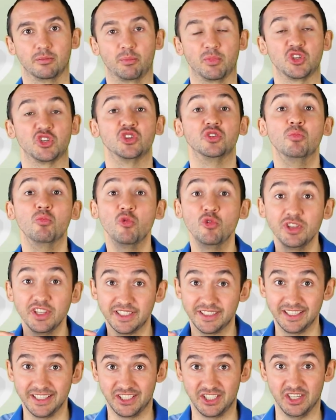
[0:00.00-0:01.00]
Почему не
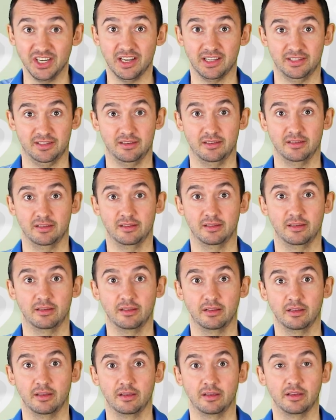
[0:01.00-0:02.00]
сейчас?
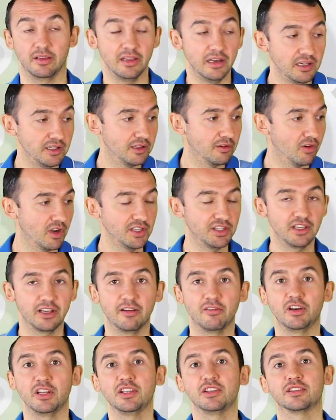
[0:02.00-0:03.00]
Или давайте
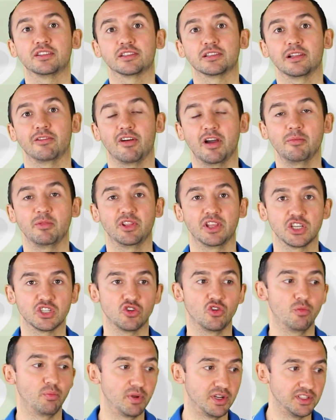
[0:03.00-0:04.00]
говорить словами
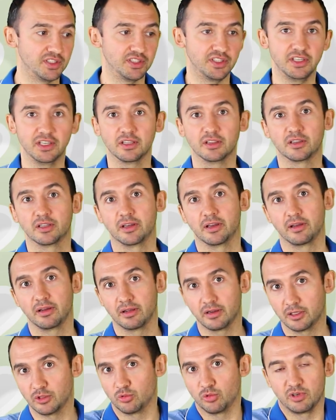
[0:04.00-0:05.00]
нашего президента,
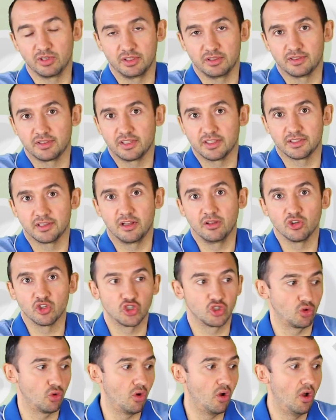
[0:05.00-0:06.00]
который сказал,
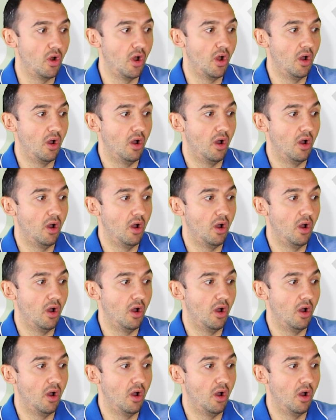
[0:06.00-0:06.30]
что